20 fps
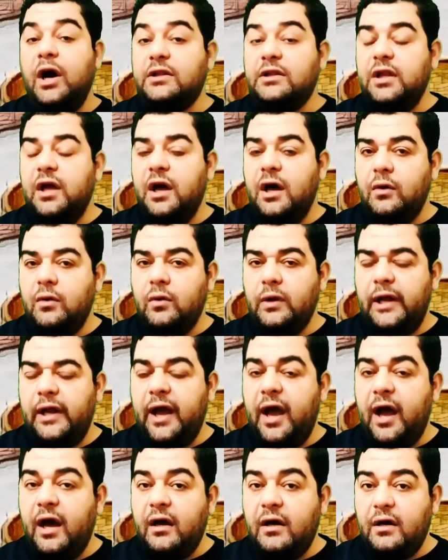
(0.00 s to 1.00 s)
وأطهر
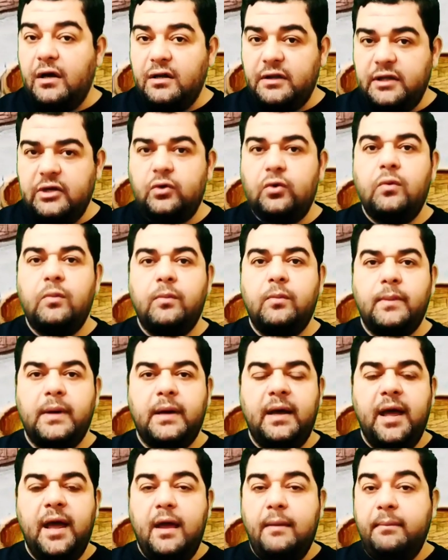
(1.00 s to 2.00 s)

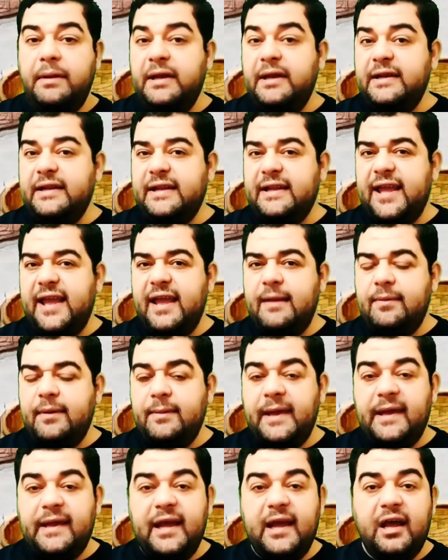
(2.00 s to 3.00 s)
لأعراضكم من ارتكاب
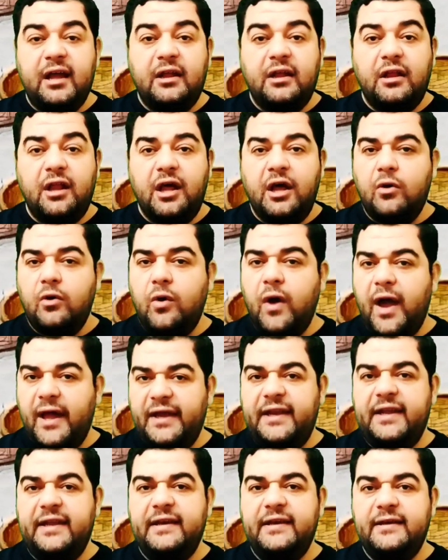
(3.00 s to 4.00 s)
ما نهى الله
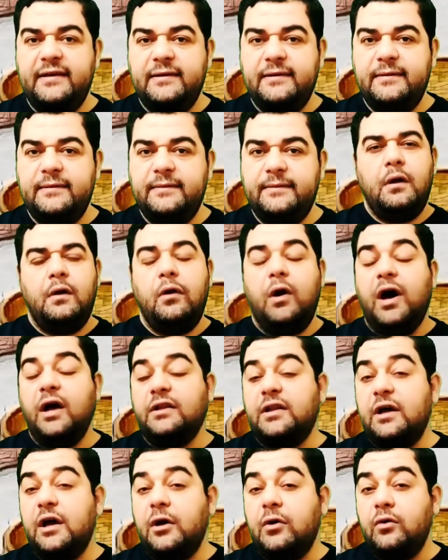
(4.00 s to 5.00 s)
عنه
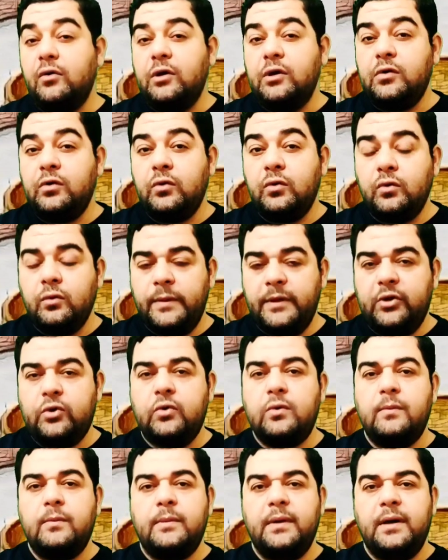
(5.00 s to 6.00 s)
وأطهر
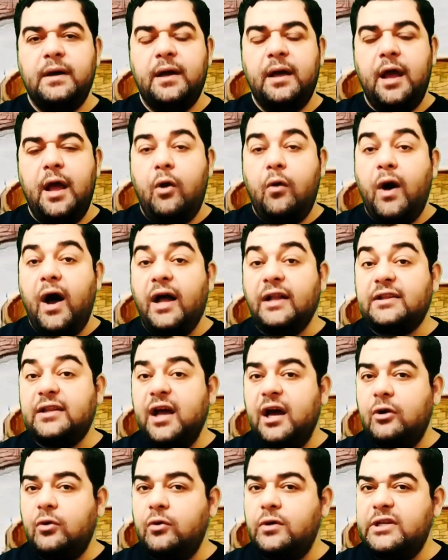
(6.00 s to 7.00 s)
لقلوبكم
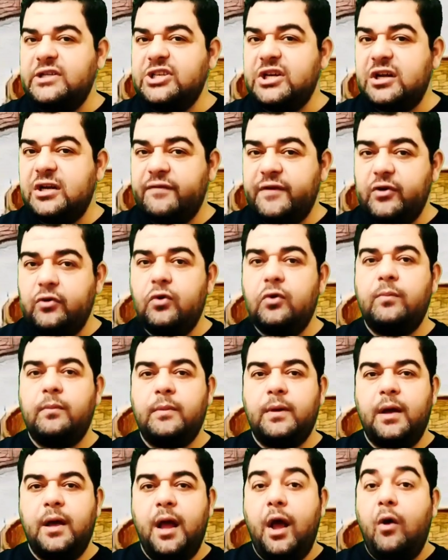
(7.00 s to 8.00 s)
وأطهر
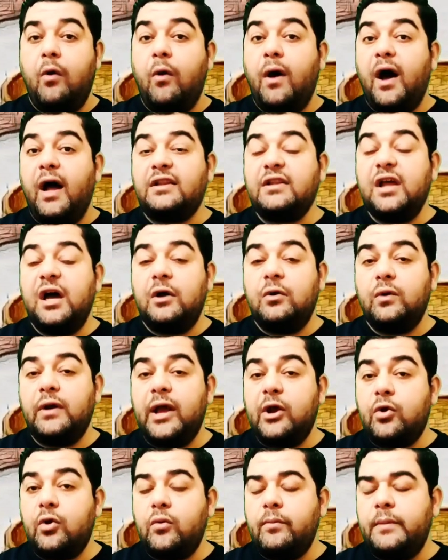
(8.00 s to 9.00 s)
لشرفكم وأطهر
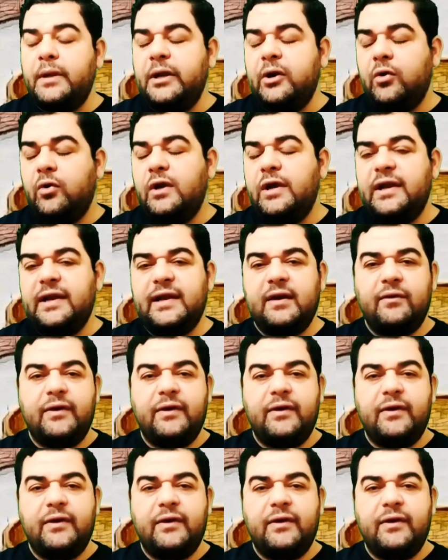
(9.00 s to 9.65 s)
لكم من كل